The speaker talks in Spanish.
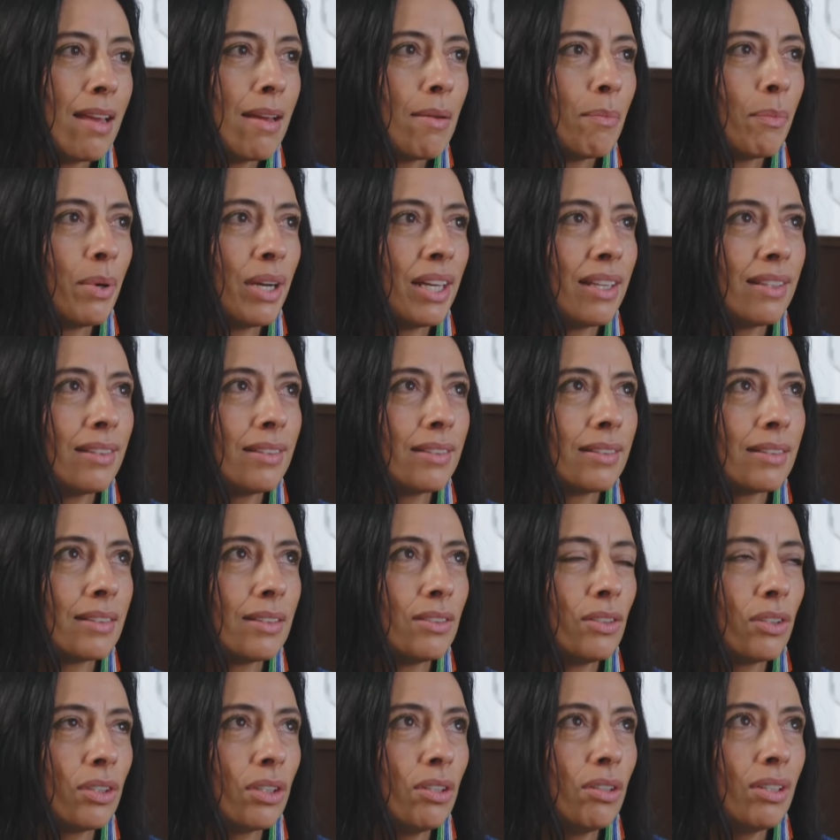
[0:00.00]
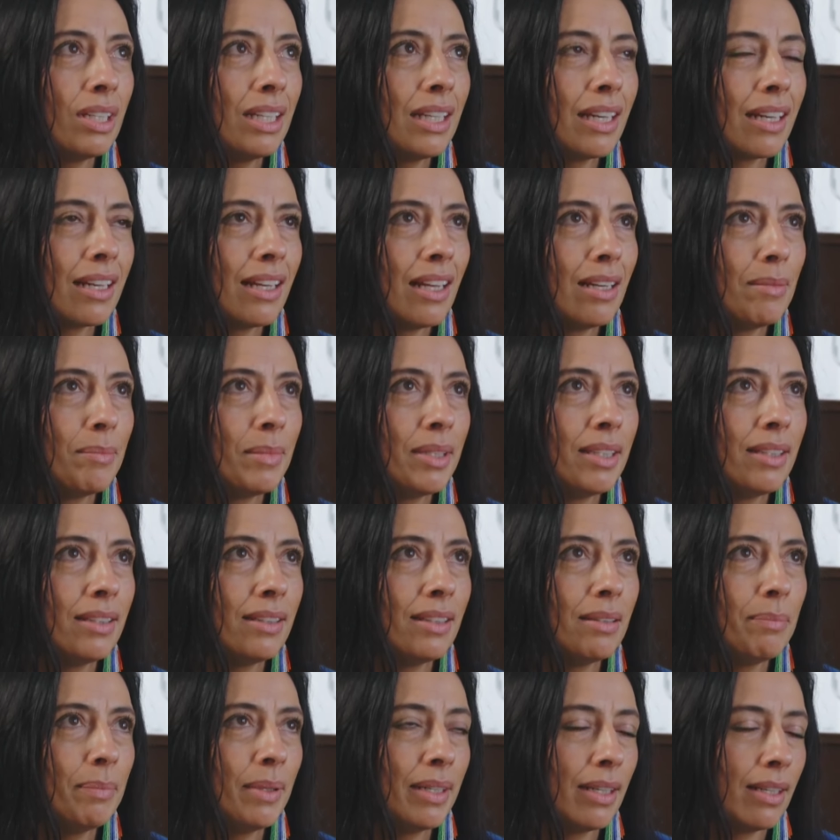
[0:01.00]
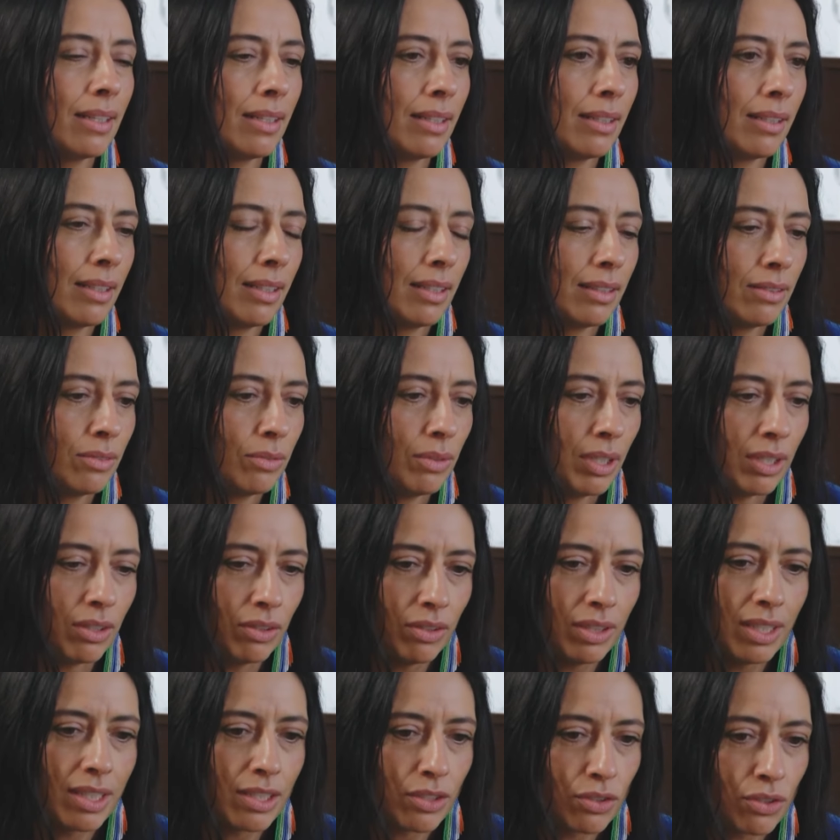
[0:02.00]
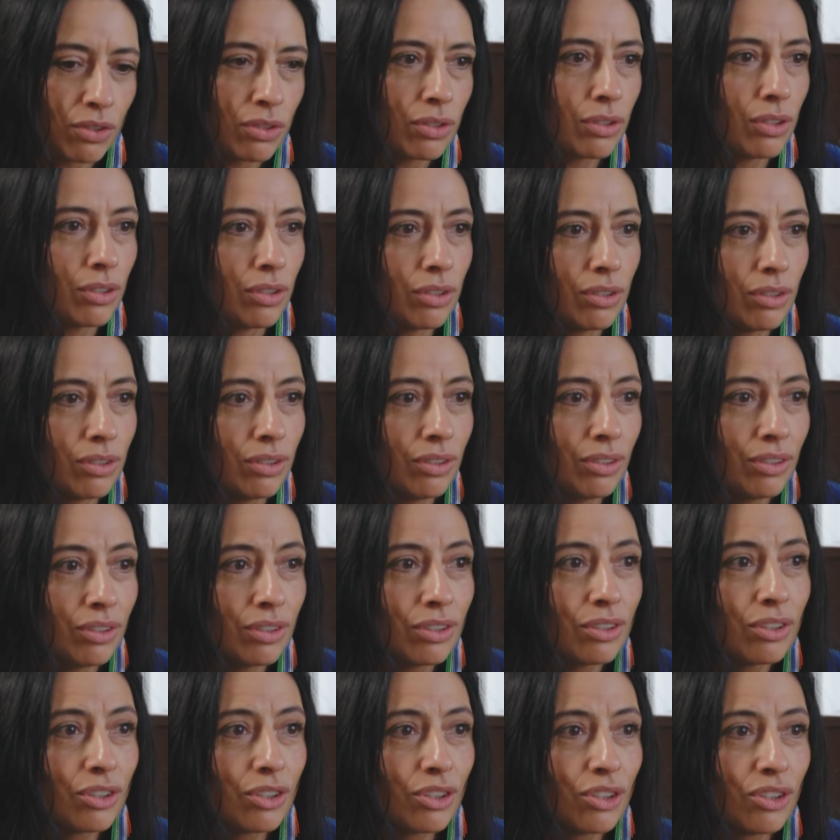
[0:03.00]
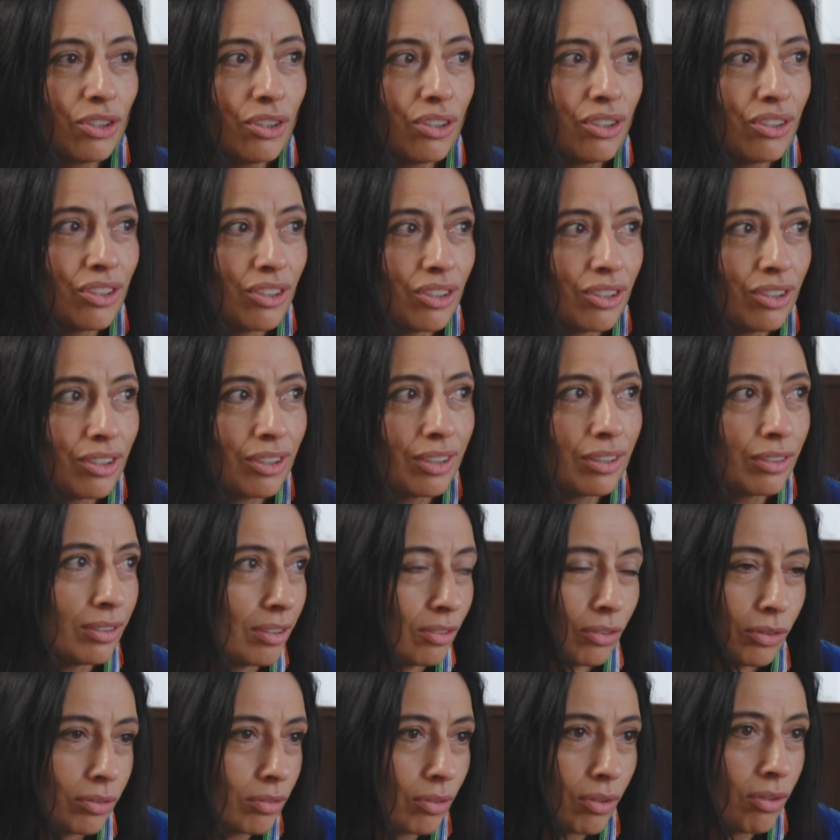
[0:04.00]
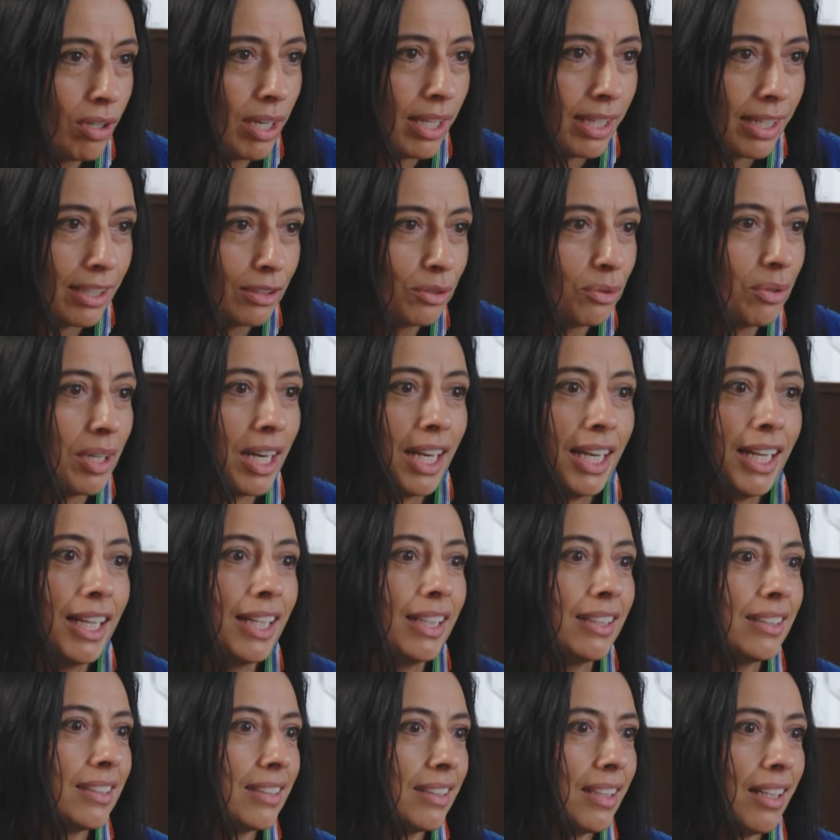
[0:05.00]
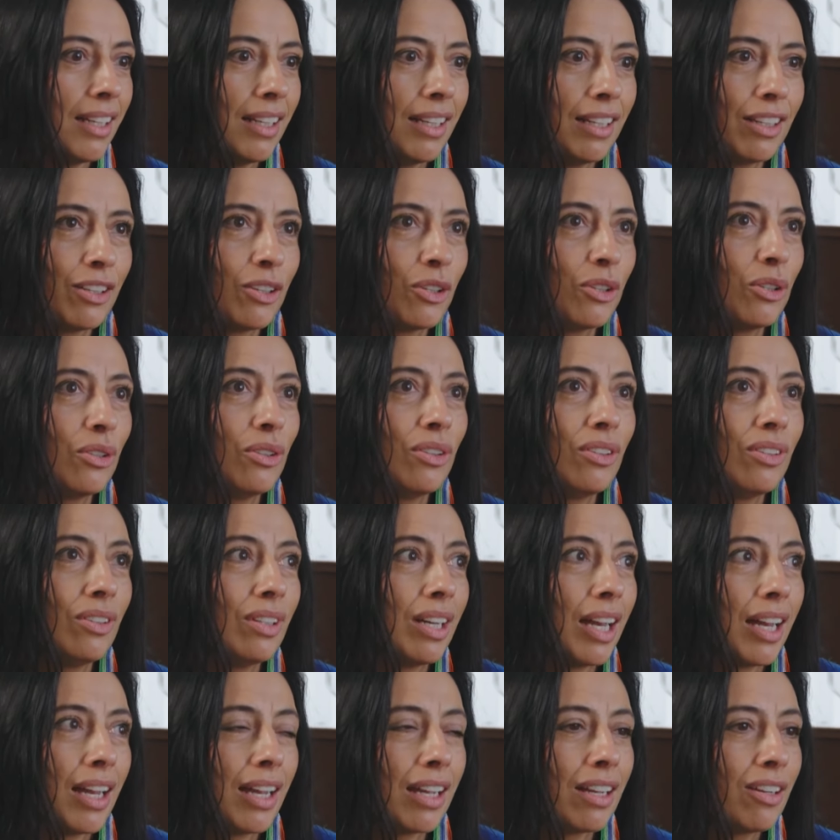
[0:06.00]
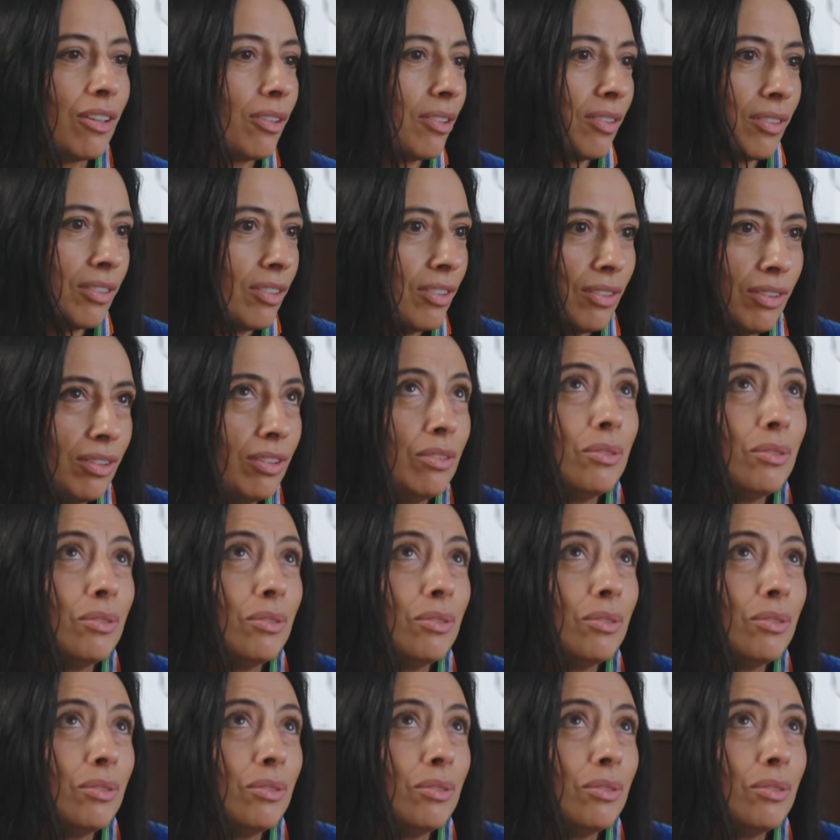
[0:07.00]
Pues yo creo que realmente para, es una conexión con, la naturaleza, con, con,